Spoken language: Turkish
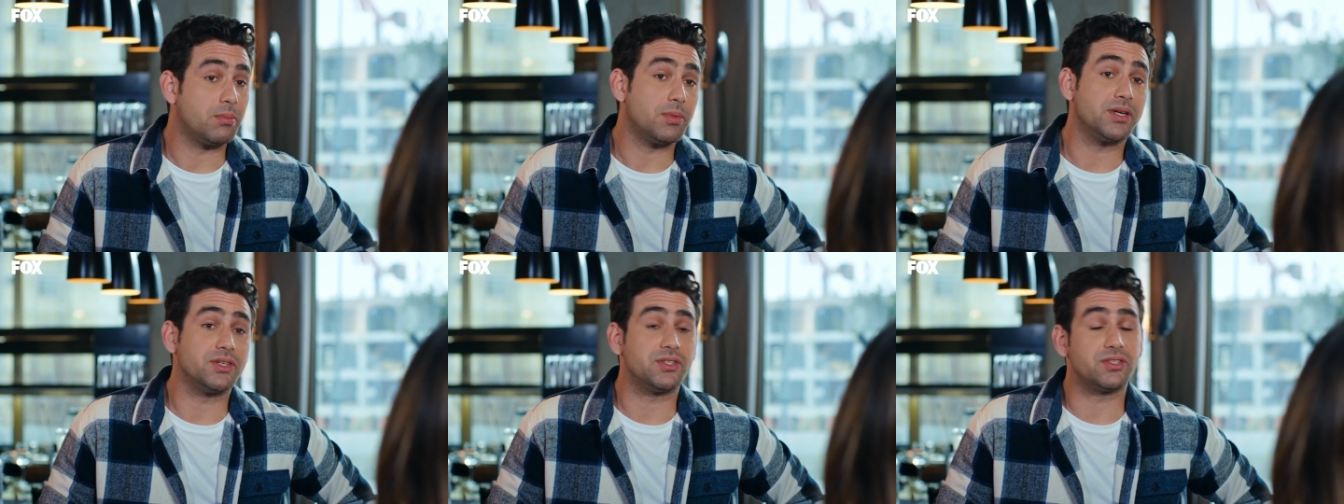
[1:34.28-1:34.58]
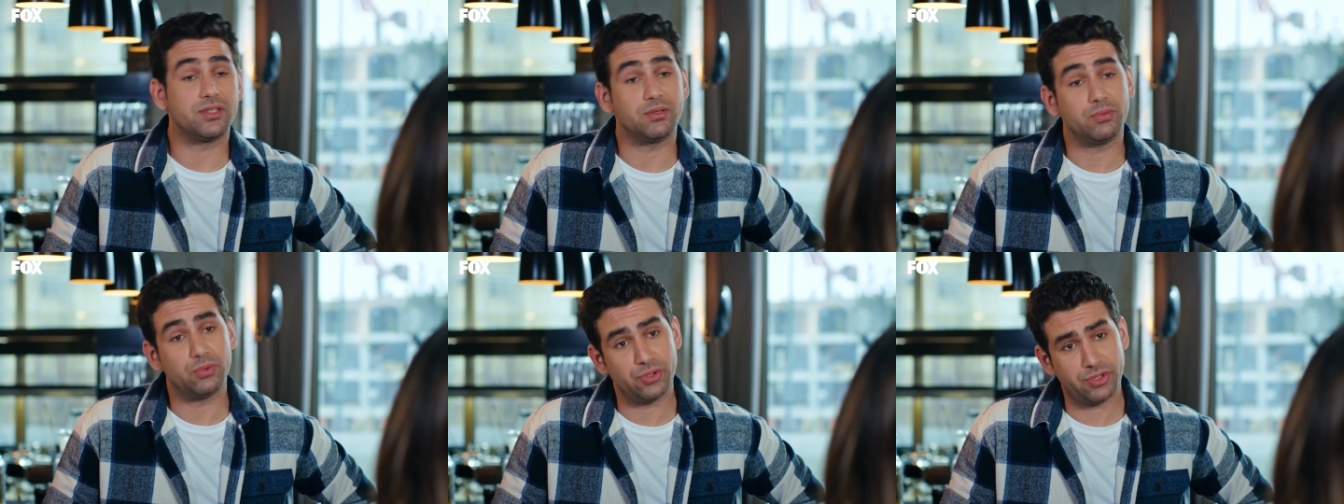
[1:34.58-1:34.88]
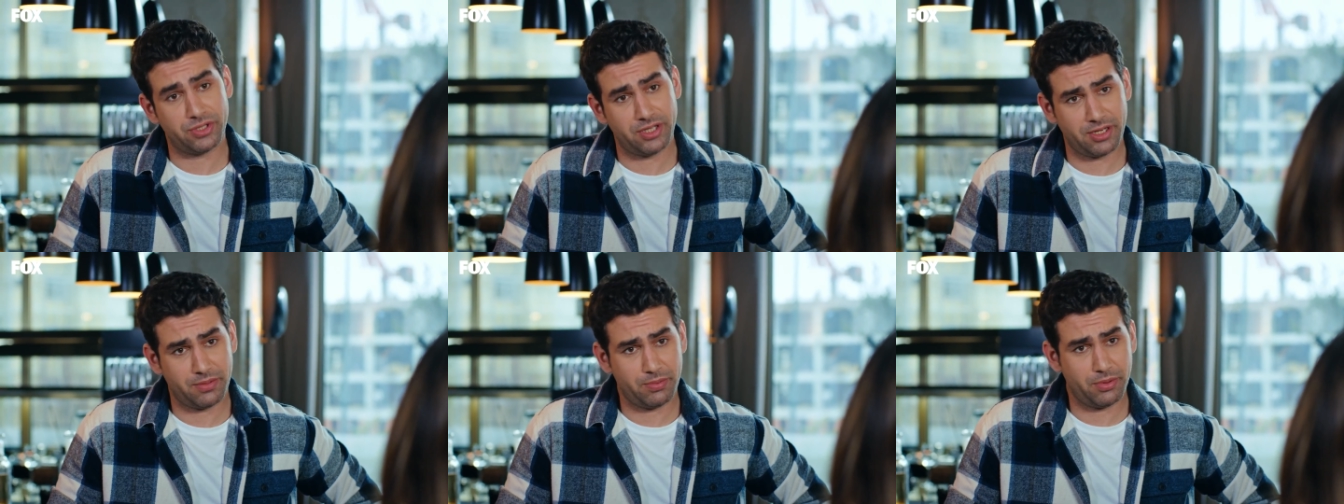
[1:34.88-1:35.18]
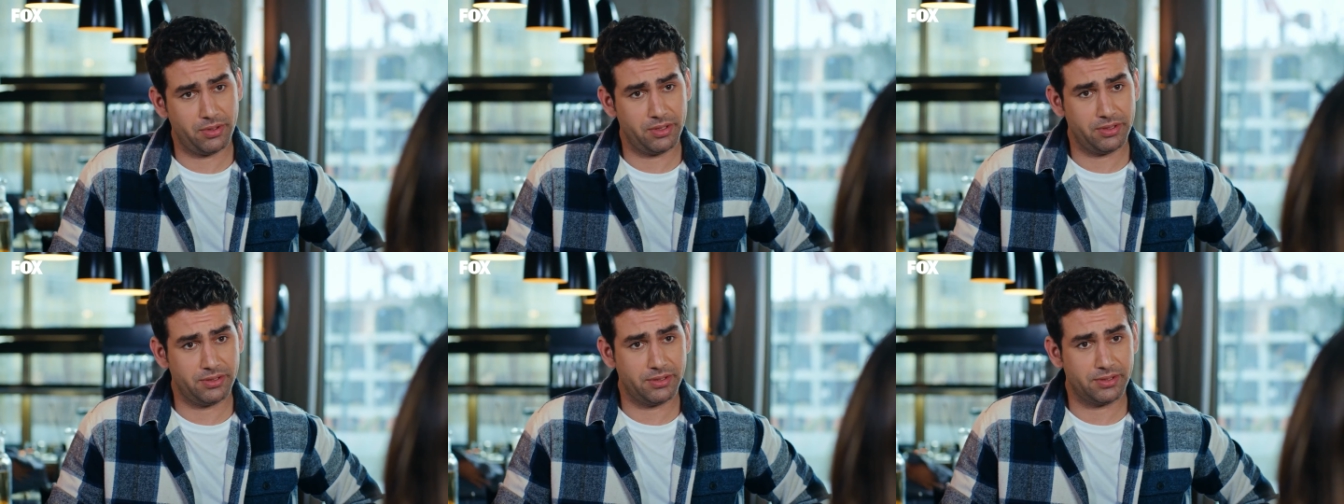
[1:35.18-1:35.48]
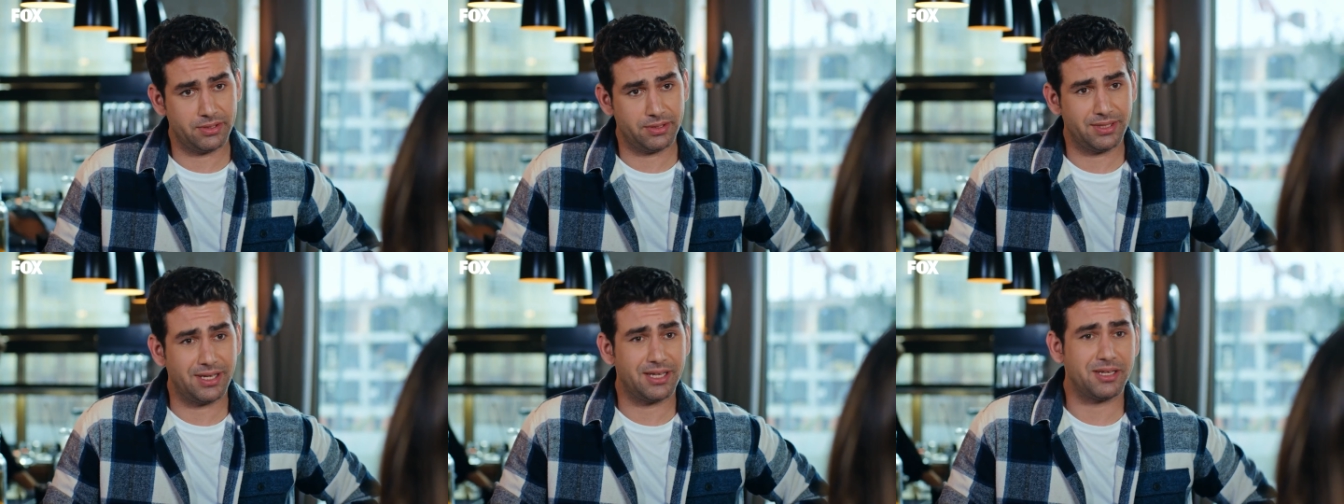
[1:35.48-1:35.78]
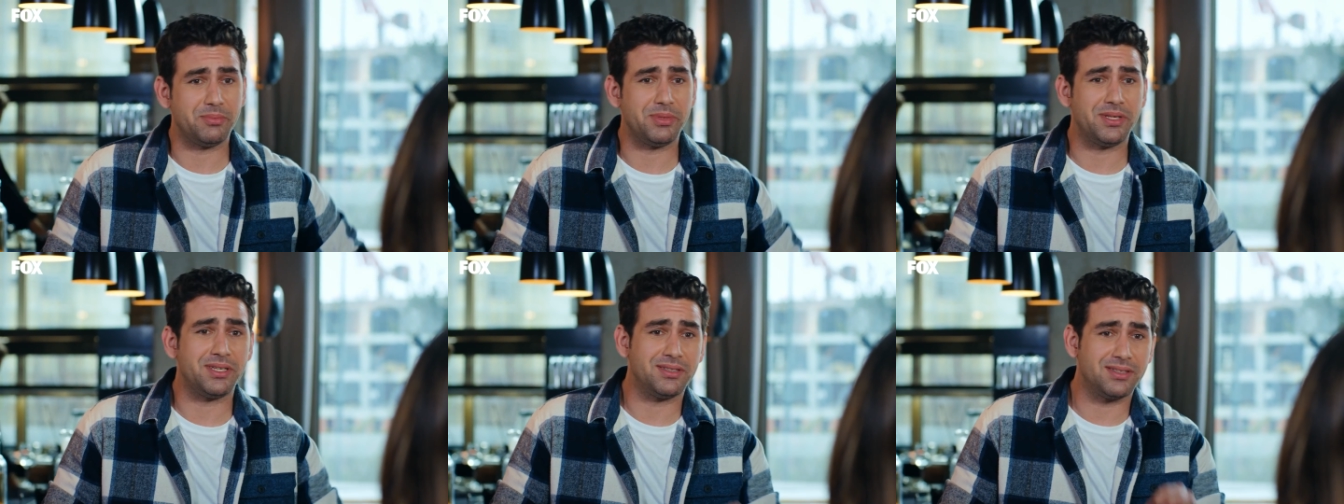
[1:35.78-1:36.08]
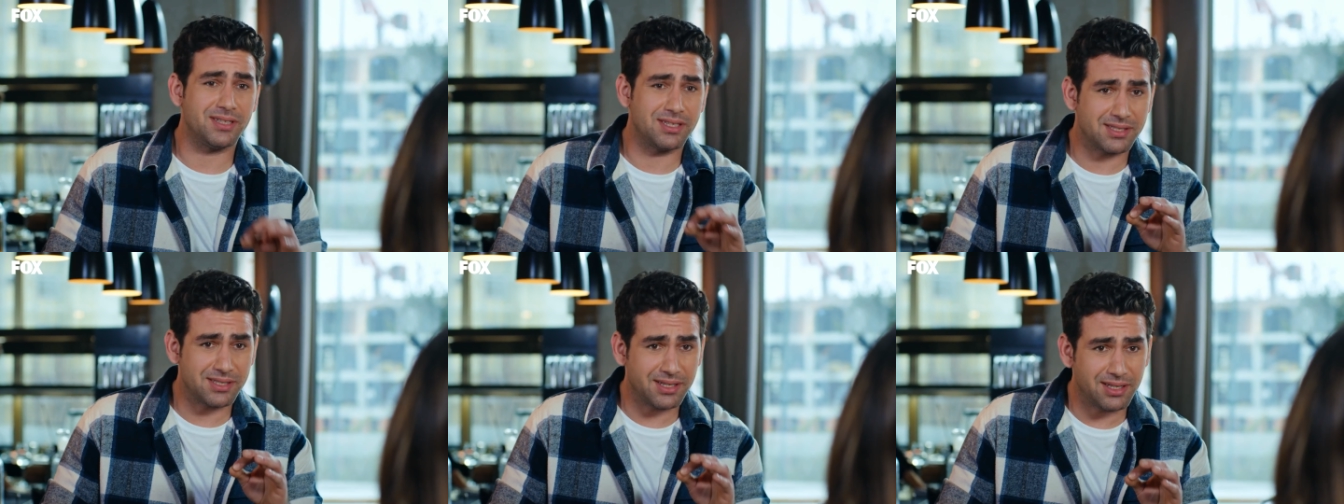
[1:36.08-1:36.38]
Ama işte bu işler böyledir. Yani
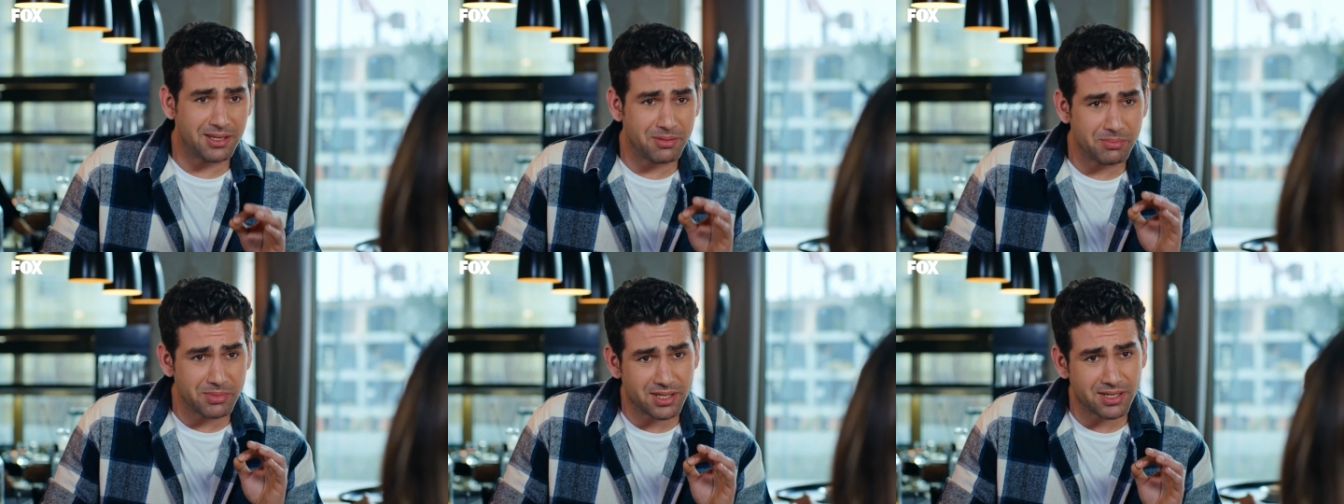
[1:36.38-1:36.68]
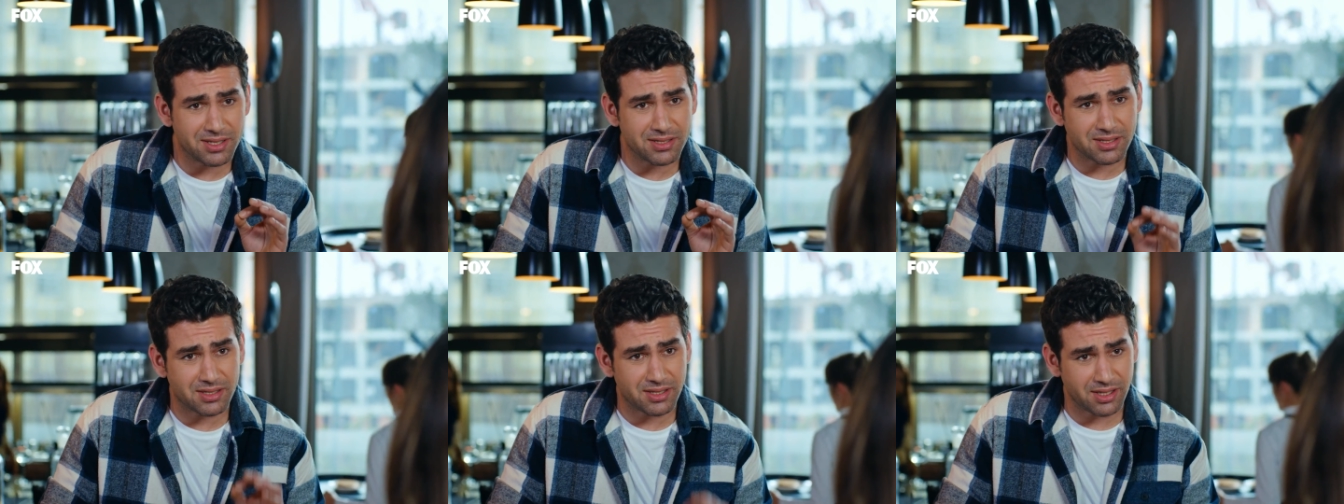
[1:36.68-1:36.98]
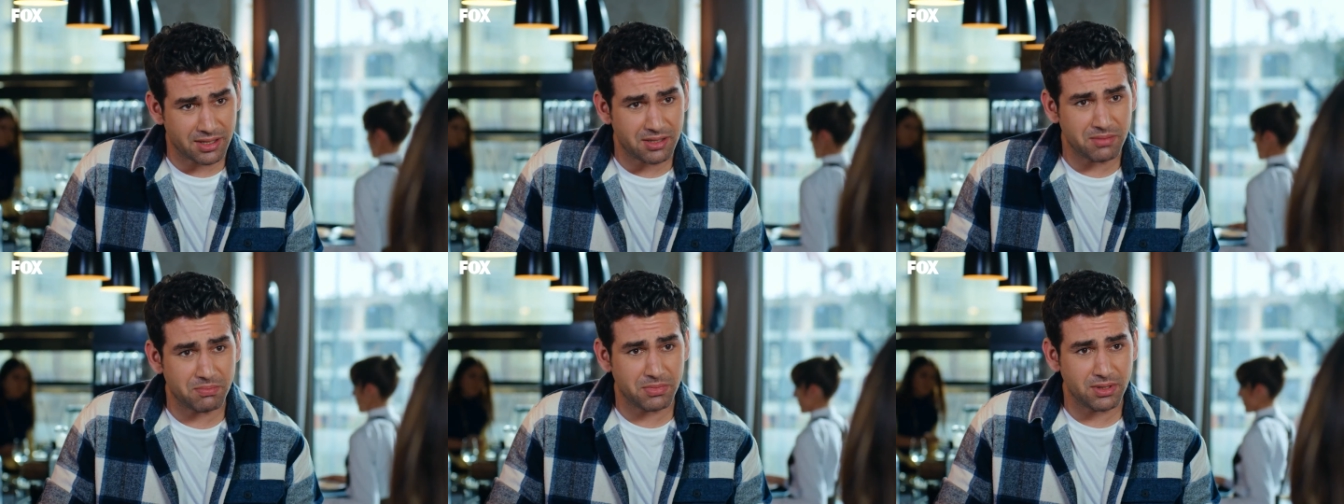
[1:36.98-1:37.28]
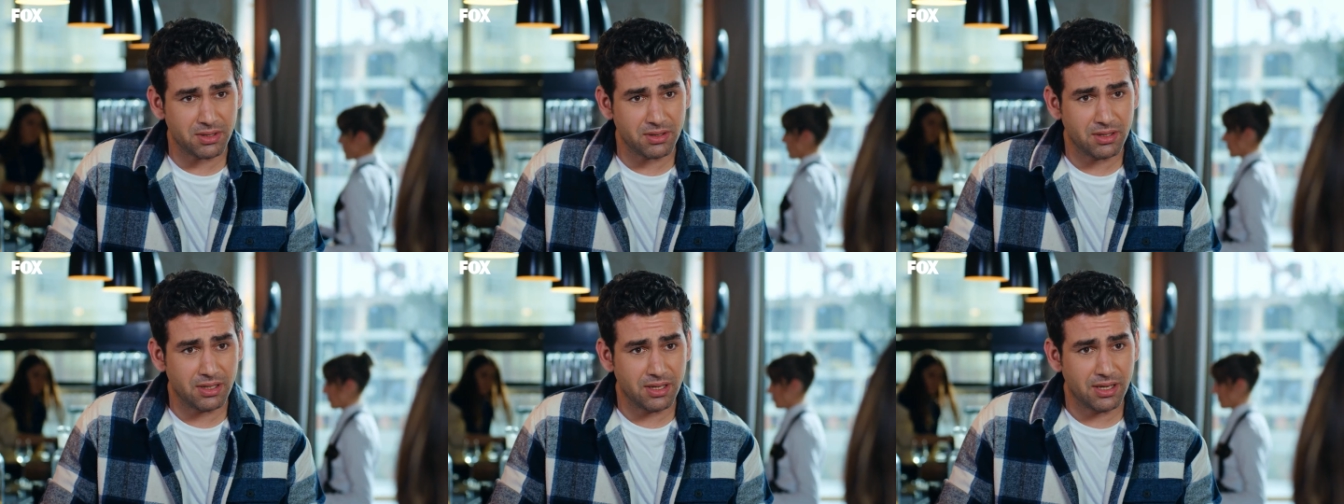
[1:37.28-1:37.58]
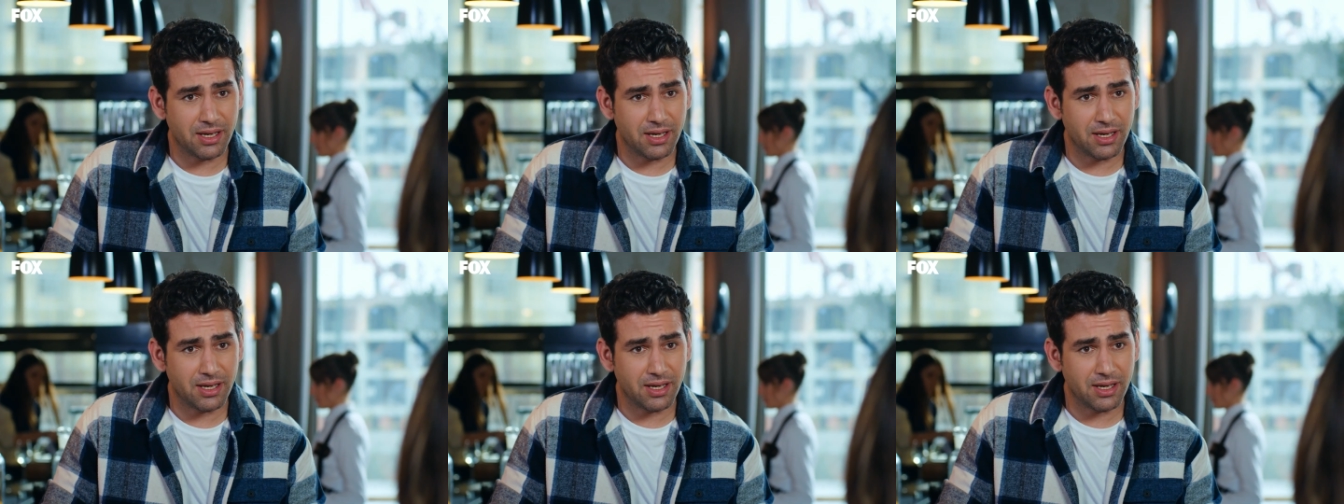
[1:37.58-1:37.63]
birinden sağlam bir kazık yedin mi